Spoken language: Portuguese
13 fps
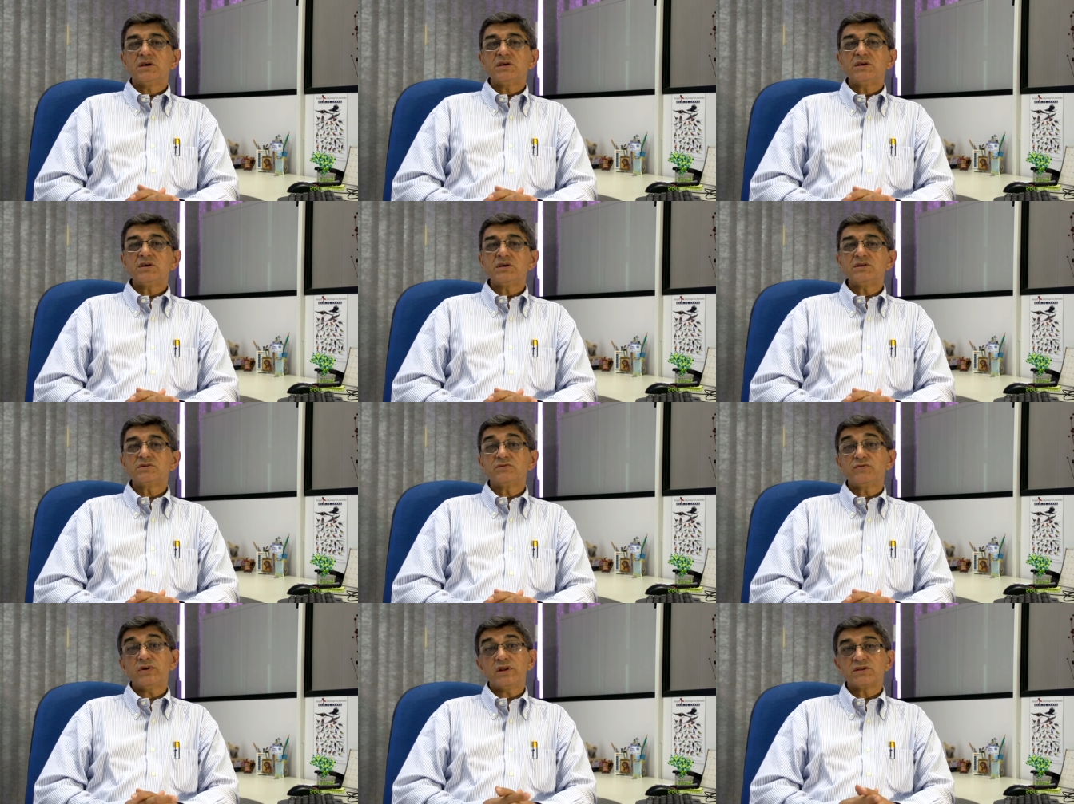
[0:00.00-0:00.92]
e
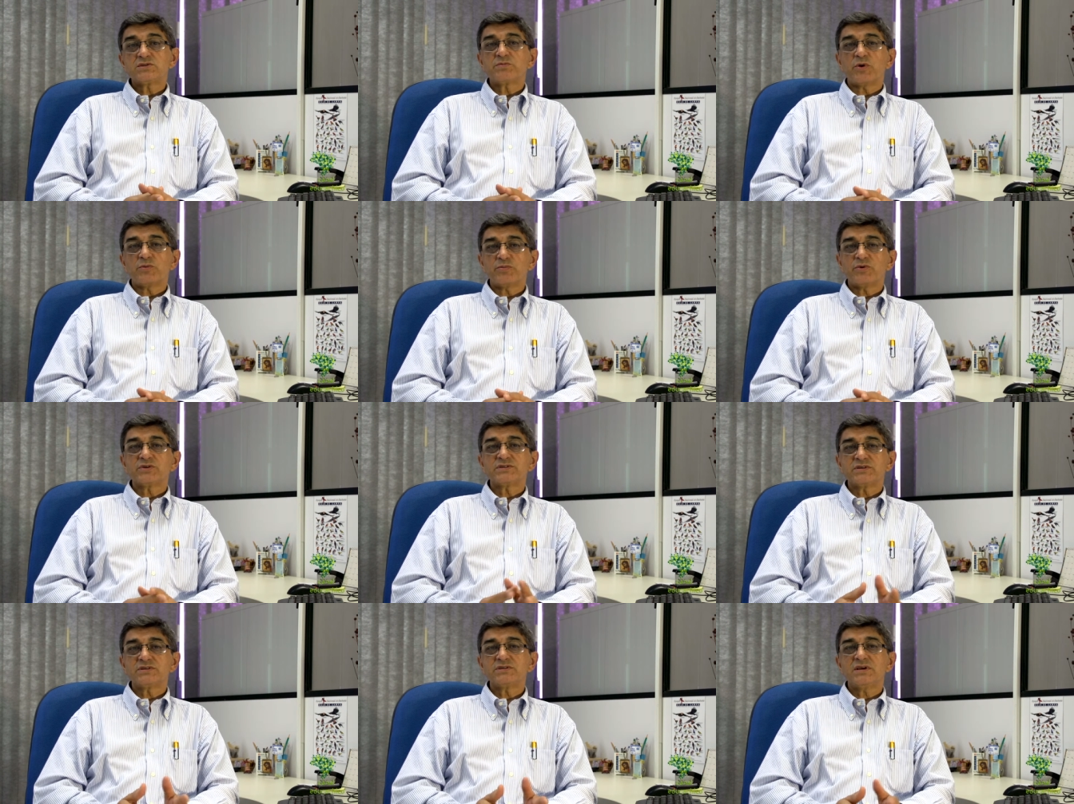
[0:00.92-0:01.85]
diferentes
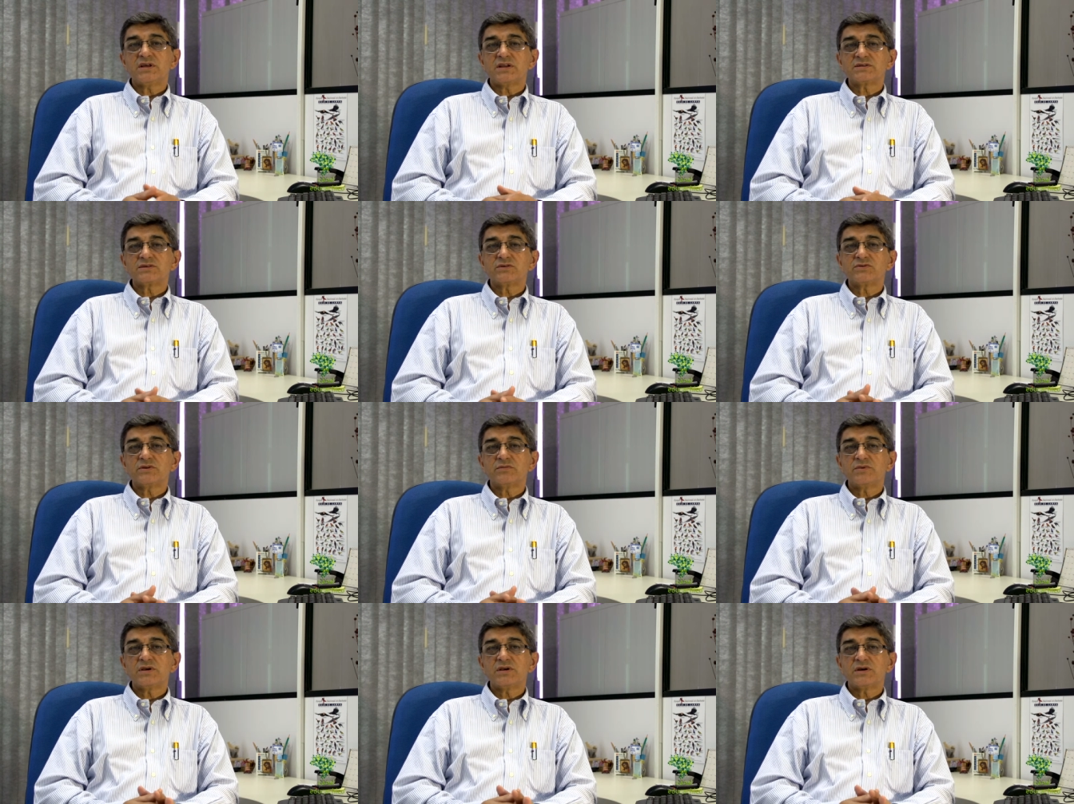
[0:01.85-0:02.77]
propostas em relação
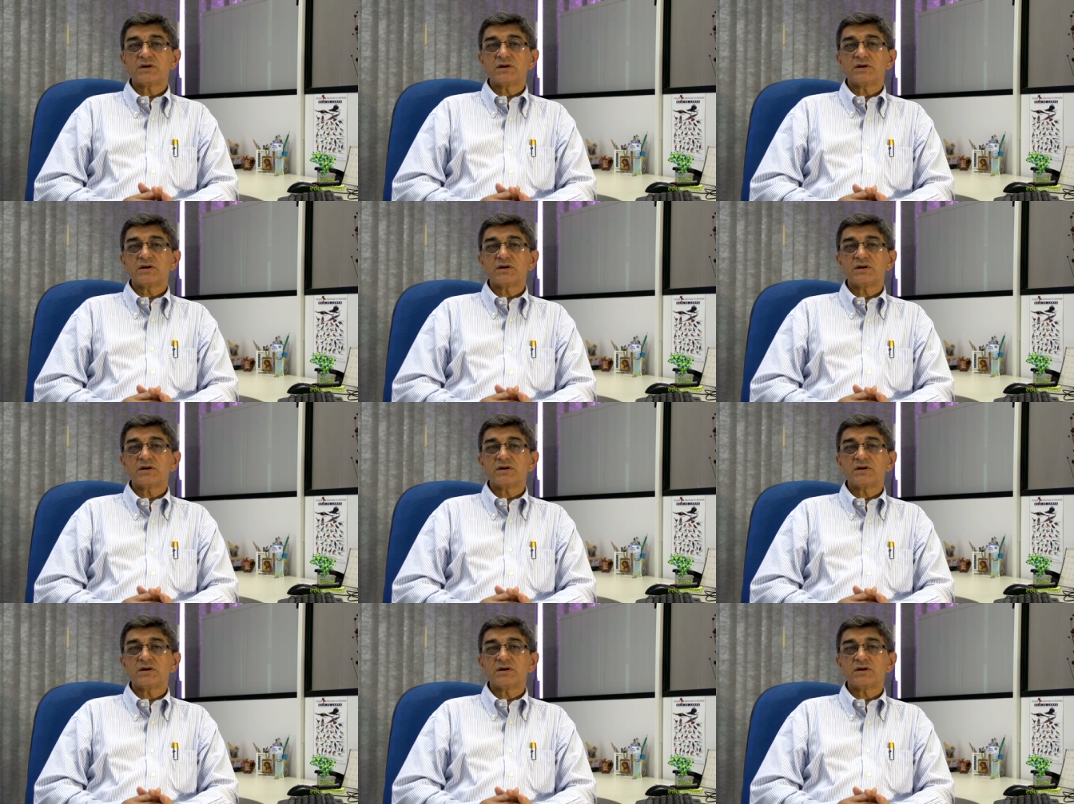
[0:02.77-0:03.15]
também a,